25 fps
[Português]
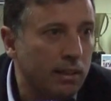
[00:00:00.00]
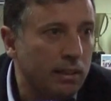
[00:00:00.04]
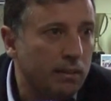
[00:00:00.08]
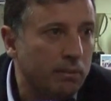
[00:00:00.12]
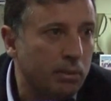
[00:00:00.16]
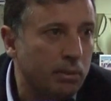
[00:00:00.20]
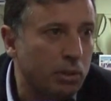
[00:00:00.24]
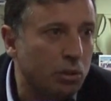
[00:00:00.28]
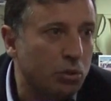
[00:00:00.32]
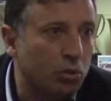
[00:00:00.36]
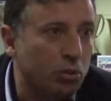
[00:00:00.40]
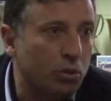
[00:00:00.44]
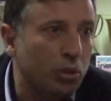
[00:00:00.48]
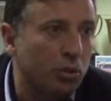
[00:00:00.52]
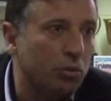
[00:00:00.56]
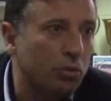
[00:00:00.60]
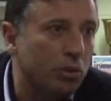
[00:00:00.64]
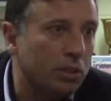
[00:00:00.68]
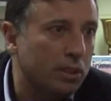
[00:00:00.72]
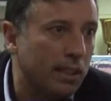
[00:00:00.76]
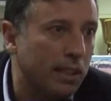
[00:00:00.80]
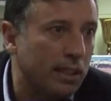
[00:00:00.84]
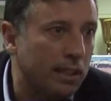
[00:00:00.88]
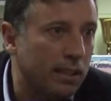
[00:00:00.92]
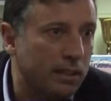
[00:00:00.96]
mas os
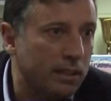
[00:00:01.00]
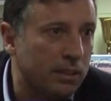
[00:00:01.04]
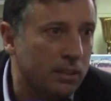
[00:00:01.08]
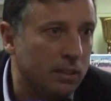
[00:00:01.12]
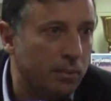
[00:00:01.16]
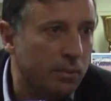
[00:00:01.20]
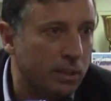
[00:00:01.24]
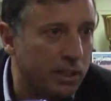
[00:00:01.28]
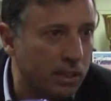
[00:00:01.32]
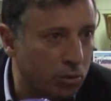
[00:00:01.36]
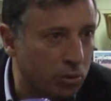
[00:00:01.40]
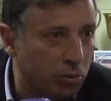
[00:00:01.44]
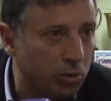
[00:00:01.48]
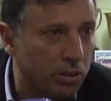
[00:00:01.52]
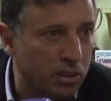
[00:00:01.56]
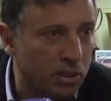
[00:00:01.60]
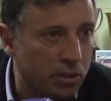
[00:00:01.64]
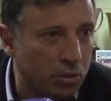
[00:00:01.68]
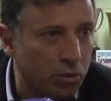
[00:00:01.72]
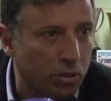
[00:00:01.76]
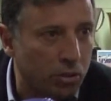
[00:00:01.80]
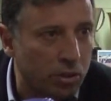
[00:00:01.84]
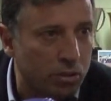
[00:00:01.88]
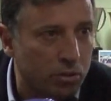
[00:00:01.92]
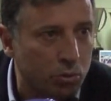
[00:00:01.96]
jogadores querem receber as suas
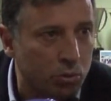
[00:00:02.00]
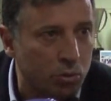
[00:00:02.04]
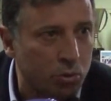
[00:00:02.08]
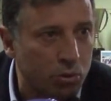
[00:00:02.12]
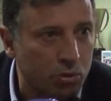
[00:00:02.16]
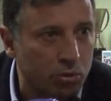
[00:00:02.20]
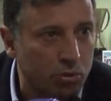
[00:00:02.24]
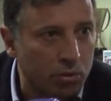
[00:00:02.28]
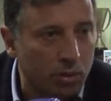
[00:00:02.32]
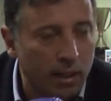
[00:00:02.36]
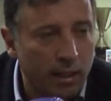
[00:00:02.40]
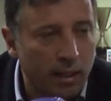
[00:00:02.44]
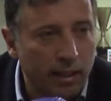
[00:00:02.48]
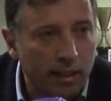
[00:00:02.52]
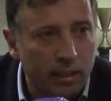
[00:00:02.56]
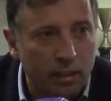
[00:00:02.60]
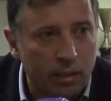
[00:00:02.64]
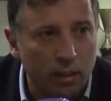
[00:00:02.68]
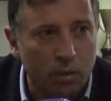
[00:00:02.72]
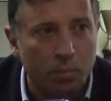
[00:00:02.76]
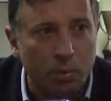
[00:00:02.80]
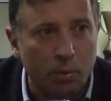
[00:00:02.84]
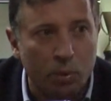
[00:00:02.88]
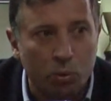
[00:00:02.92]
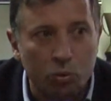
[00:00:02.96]
ajudas de custo e
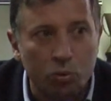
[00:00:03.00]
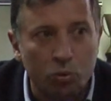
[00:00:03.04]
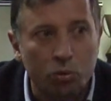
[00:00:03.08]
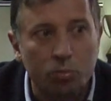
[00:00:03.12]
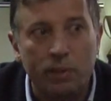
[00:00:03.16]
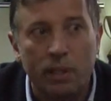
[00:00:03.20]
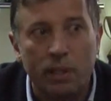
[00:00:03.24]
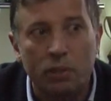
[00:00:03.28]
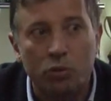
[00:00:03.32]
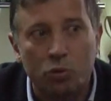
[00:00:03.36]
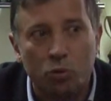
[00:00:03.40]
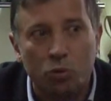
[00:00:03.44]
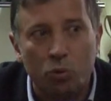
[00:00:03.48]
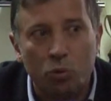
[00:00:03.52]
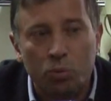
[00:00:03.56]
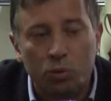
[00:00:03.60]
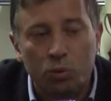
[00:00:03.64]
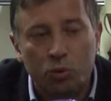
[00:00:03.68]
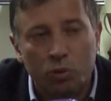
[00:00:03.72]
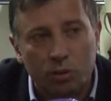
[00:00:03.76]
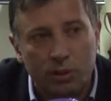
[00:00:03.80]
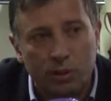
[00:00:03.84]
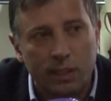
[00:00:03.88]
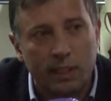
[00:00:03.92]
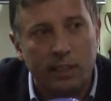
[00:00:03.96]
eu pergunto como é que os clubes
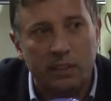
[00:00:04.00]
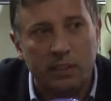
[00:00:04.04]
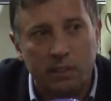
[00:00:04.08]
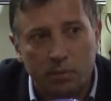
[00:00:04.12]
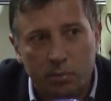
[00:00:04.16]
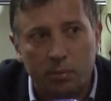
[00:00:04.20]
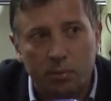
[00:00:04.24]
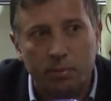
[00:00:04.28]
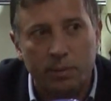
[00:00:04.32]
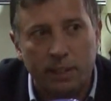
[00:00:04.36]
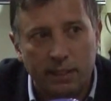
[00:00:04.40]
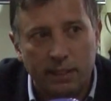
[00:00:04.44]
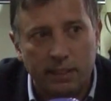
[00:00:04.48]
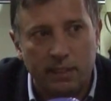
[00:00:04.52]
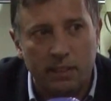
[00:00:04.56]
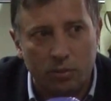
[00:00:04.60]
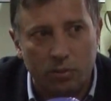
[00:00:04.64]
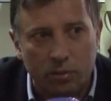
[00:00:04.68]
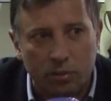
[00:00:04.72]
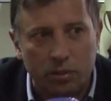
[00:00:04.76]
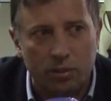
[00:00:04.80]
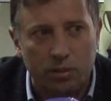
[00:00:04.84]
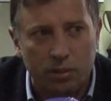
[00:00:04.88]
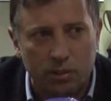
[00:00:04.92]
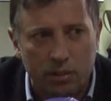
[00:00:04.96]
conseguem sobreviver nestas
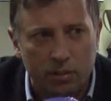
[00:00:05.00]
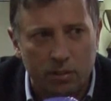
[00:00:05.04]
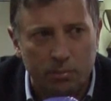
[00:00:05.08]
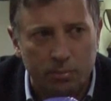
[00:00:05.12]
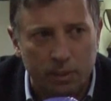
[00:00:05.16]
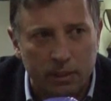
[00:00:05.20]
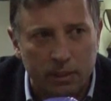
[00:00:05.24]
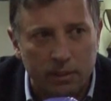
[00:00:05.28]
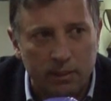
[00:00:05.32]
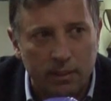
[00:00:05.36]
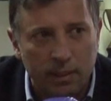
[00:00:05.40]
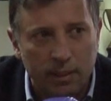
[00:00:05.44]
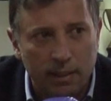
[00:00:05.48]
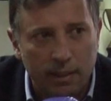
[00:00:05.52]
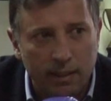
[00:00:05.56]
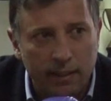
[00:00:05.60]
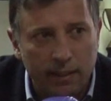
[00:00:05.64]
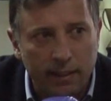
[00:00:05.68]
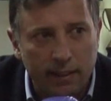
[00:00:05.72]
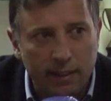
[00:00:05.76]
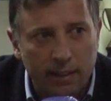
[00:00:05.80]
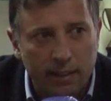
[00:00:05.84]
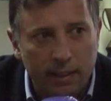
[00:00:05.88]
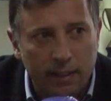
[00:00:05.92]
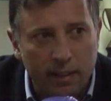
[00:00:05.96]
condições também.
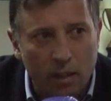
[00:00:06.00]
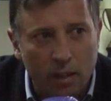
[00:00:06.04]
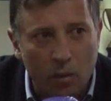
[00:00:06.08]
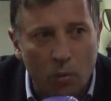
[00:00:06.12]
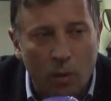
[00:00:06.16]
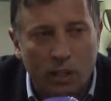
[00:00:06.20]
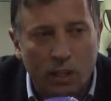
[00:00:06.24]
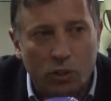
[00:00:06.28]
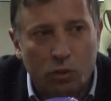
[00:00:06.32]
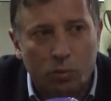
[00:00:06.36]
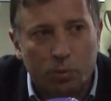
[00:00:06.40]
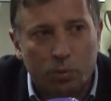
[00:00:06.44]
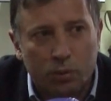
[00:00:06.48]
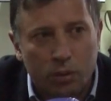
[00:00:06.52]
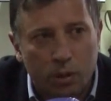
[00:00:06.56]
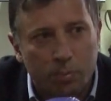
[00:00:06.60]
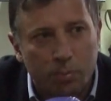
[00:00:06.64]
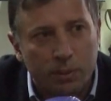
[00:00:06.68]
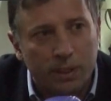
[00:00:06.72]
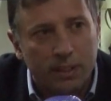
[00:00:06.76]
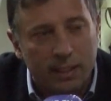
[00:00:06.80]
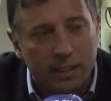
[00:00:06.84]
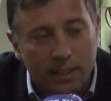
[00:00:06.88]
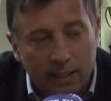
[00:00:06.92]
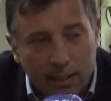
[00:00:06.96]
Eu acho que, por ser
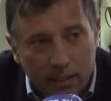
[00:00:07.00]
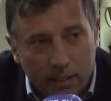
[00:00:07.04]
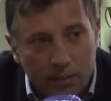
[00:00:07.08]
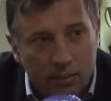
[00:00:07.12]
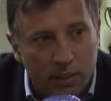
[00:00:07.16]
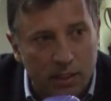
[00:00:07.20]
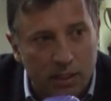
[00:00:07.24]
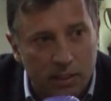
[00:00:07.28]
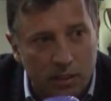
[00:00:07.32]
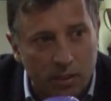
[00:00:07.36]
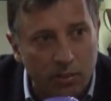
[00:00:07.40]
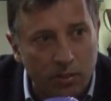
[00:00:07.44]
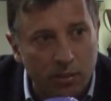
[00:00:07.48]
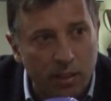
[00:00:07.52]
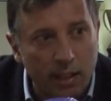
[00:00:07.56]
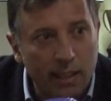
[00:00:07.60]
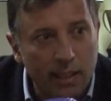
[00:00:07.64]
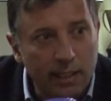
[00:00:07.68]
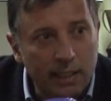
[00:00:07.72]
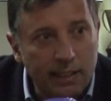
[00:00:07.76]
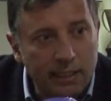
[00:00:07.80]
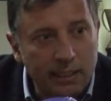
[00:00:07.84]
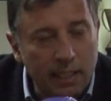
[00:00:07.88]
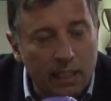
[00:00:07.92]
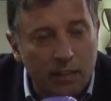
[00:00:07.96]
presidente da associação,
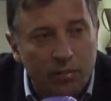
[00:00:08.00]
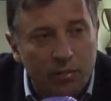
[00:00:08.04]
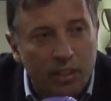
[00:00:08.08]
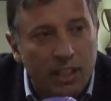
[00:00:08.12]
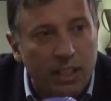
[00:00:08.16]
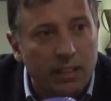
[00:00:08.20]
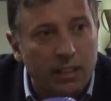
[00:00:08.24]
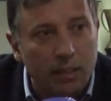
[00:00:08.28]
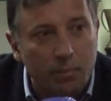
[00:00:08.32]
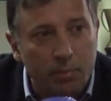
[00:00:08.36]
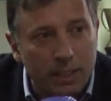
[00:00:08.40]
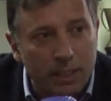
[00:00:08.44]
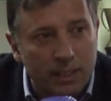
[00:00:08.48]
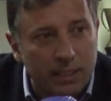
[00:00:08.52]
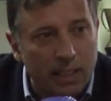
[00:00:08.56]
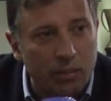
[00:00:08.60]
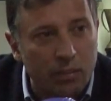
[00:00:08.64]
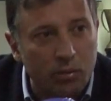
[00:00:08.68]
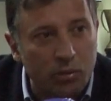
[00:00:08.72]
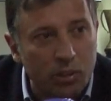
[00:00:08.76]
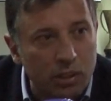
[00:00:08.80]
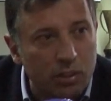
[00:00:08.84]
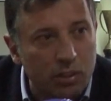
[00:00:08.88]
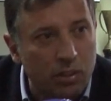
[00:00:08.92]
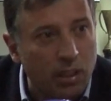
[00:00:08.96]
já deveria ter pensado
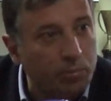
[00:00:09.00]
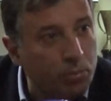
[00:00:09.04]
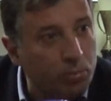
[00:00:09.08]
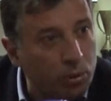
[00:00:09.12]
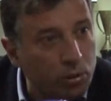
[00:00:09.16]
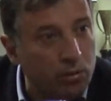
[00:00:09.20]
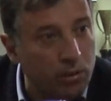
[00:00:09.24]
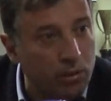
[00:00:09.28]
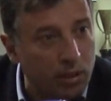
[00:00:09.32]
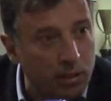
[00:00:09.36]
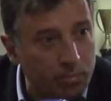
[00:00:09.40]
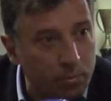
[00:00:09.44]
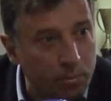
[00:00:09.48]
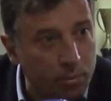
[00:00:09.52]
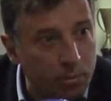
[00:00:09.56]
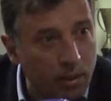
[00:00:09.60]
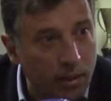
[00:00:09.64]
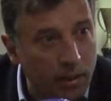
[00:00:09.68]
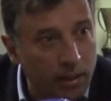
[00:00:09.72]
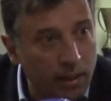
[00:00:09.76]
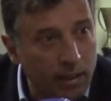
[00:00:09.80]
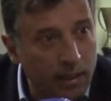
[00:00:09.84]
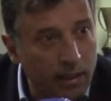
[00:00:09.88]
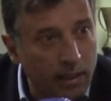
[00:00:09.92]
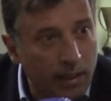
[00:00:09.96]
nisto há muito tempo.
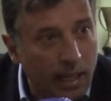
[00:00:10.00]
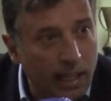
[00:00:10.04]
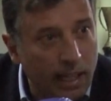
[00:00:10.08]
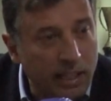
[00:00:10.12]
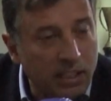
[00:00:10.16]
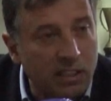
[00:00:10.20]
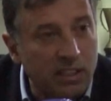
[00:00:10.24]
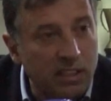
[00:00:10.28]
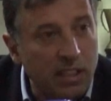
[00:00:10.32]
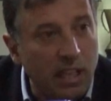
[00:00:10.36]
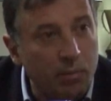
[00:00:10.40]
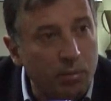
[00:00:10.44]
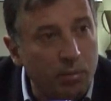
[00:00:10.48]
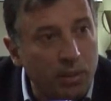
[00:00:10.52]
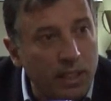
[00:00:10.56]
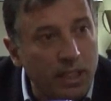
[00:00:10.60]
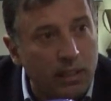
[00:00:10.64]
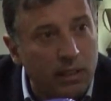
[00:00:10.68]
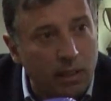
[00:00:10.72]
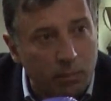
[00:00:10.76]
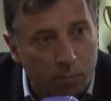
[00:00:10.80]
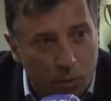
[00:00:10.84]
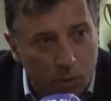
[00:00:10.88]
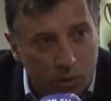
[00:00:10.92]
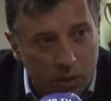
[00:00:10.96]
Acho que já deveria
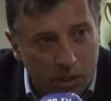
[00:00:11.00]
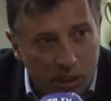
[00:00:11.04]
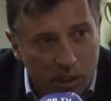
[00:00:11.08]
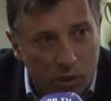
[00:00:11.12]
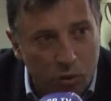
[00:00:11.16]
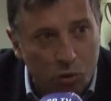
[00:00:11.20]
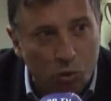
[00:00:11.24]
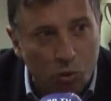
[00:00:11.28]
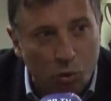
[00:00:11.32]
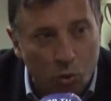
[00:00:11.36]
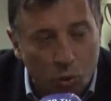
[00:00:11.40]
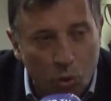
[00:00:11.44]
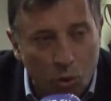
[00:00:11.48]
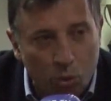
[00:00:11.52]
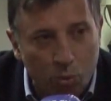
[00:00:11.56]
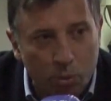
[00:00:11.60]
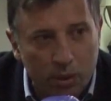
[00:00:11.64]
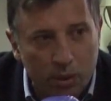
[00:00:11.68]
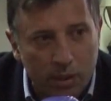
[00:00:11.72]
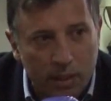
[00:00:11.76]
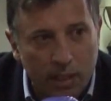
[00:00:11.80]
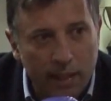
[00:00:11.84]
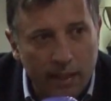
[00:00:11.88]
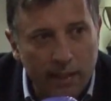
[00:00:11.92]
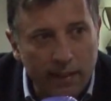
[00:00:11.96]
ter protegido os clubes.